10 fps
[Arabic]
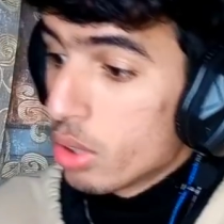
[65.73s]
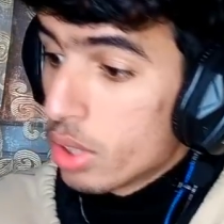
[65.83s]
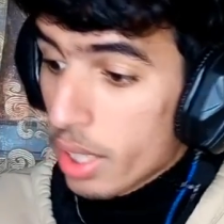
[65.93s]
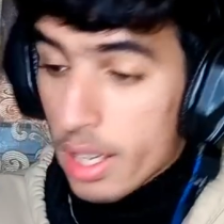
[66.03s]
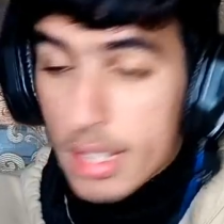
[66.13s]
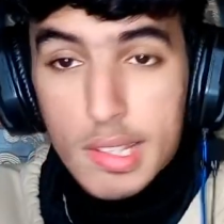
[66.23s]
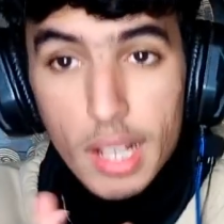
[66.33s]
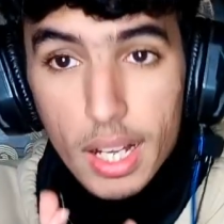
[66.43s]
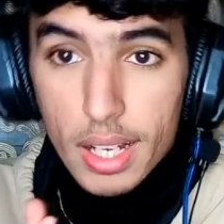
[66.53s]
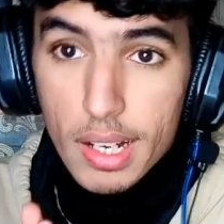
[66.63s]
دا كاس
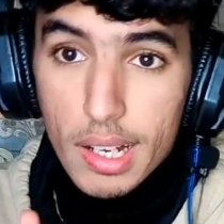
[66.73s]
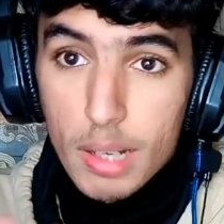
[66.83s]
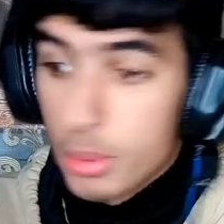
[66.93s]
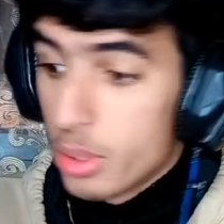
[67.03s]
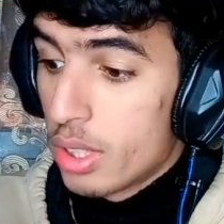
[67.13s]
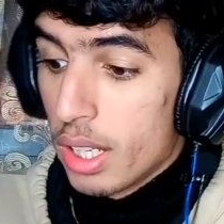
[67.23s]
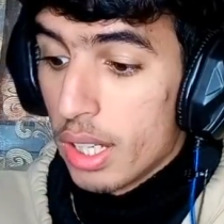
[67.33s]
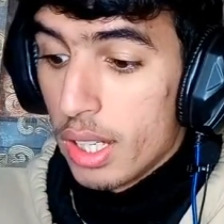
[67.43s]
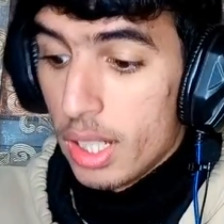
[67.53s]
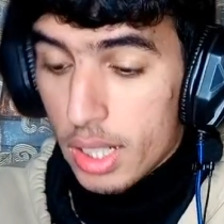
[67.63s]
العرب ودا
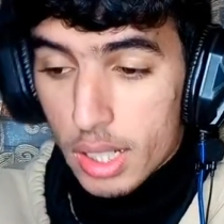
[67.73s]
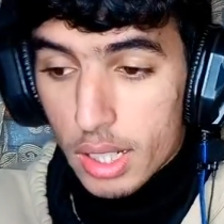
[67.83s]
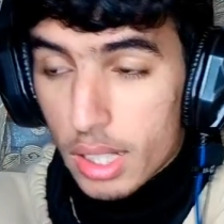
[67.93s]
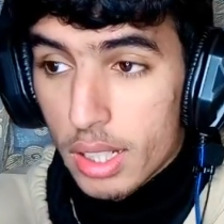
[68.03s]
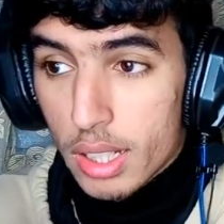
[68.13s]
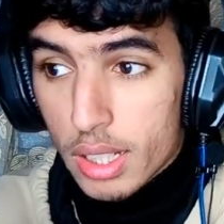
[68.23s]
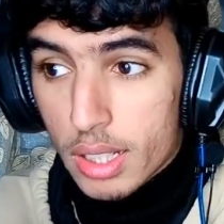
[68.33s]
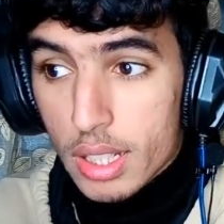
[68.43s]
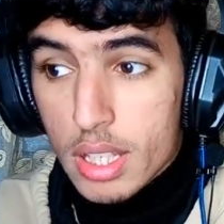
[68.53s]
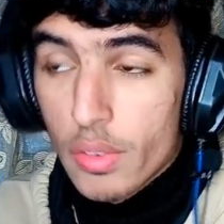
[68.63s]
آه،
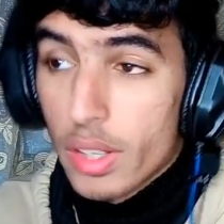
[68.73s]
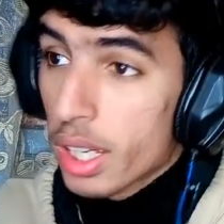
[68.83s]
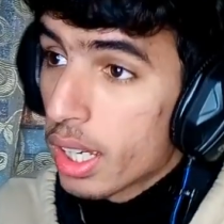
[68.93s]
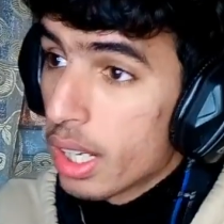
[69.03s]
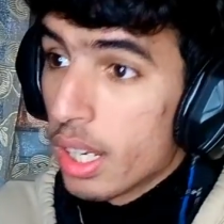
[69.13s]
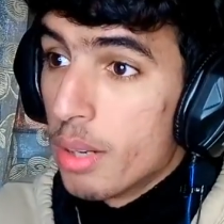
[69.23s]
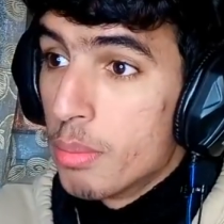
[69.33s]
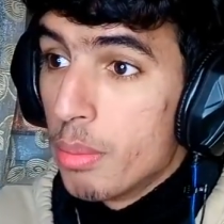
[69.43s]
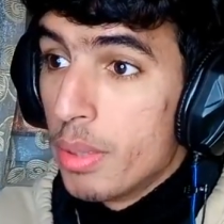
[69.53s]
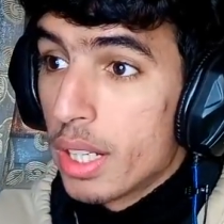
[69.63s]
كاس افريقيا
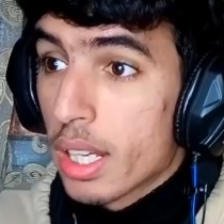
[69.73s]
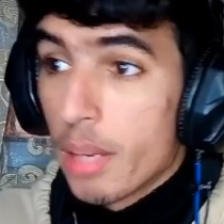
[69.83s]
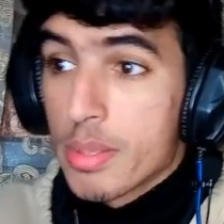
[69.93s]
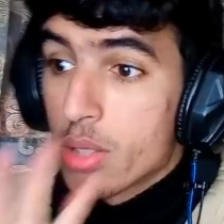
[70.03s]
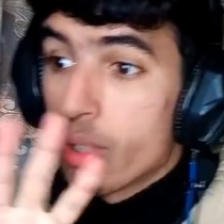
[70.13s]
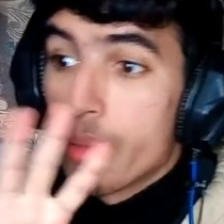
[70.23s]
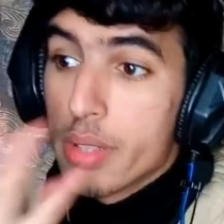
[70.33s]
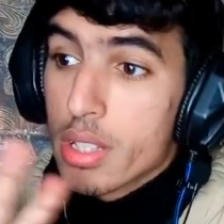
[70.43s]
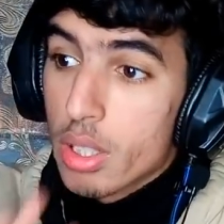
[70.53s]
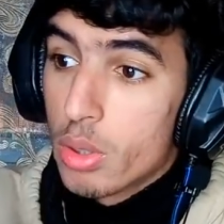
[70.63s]
اللهم بارك خمسه
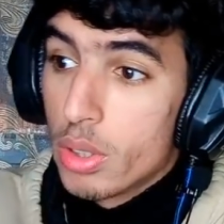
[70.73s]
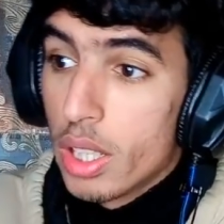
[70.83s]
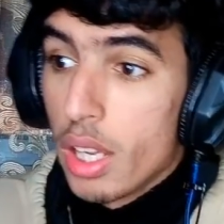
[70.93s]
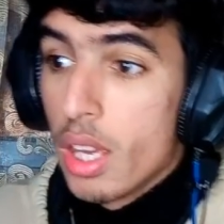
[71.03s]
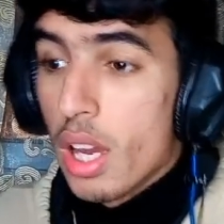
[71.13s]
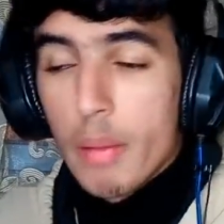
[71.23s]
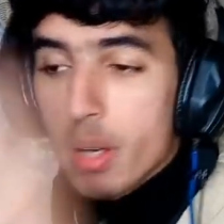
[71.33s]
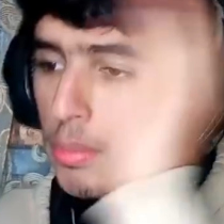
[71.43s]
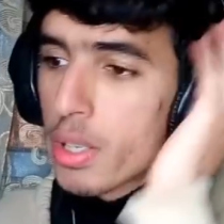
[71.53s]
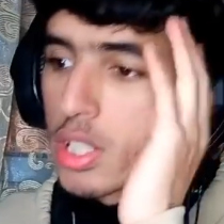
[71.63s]
وخميس اخويا اما
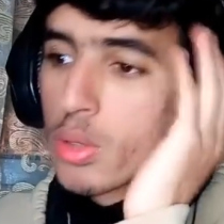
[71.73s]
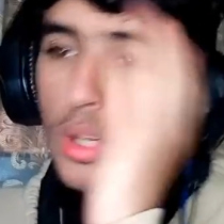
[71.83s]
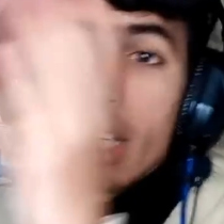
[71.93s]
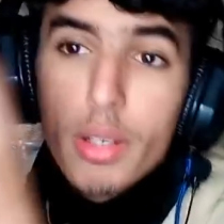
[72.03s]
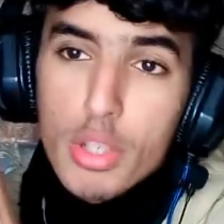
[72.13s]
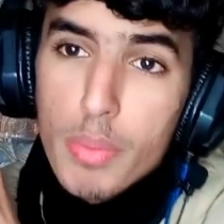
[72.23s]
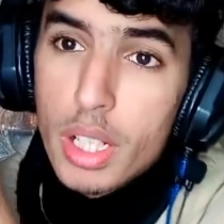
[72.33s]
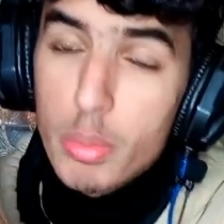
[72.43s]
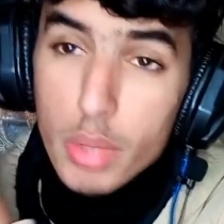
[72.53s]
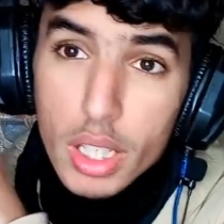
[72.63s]
كنبغيش ندوي عليه
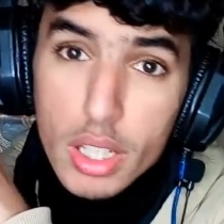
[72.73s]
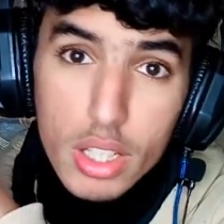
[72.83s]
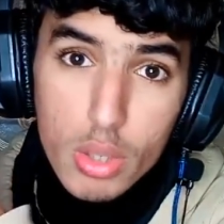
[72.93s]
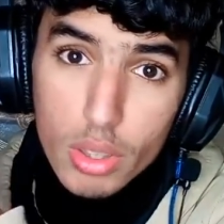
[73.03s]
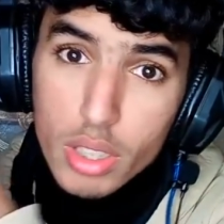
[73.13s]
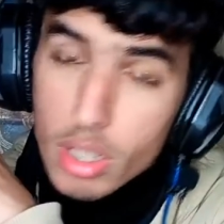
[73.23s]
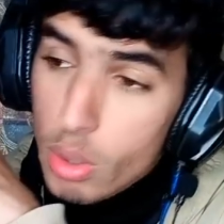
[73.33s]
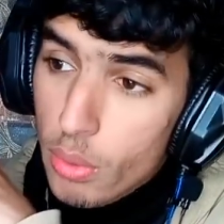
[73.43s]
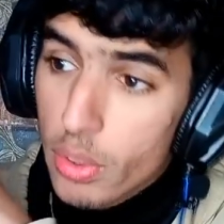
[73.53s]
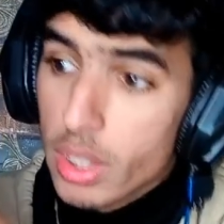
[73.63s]
بنادم كاينين شي وحدين
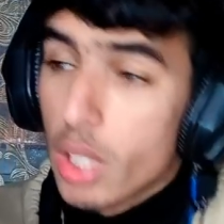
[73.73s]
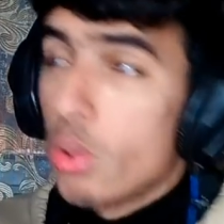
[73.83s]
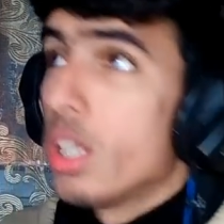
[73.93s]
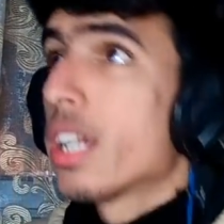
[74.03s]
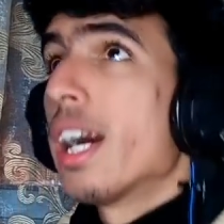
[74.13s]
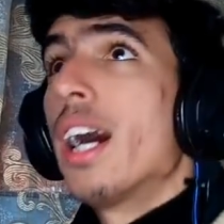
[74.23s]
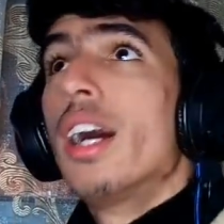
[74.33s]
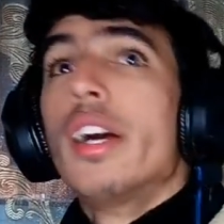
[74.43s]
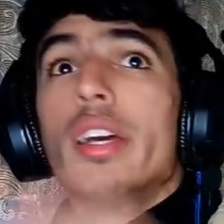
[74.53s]
يديروا الفتنه يقول لك آه،